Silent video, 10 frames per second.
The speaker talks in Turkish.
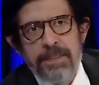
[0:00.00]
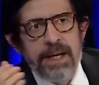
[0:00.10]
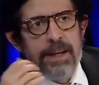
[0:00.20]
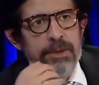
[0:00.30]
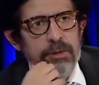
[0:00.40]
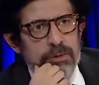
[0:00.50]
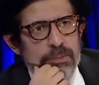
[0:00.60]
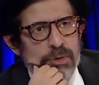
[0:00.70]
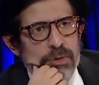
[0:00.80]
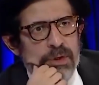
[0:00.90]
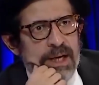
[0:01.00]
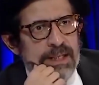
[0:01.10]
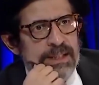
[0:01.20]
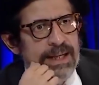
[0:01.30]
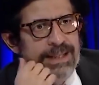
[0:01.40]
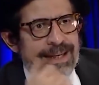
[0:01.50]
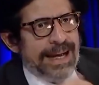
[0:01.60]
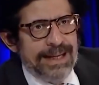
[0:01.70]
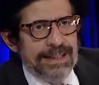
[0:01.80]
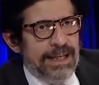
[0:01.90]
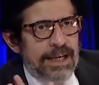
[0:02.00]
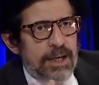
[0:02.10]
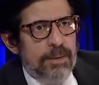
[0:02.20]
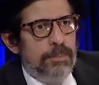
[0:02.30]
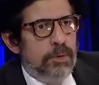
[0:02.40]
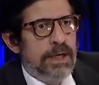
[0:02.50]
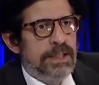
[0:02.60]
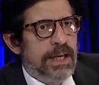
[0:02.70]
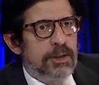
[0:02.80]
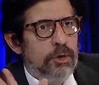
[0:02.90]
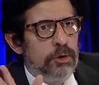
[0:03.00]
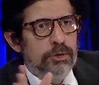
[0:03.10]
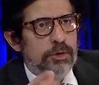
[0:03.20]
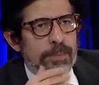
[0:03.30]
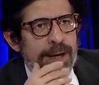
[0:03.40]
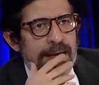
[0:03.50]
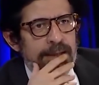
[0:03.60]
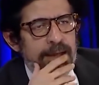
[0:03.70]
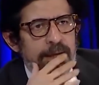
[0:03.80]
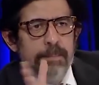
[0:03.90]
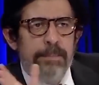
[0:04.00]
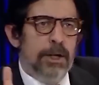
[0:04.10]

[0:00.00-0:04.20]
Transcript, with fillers: bir gece beraber değil. oturmuştuk hakikaten yani. bu kadar Yani konuşmayan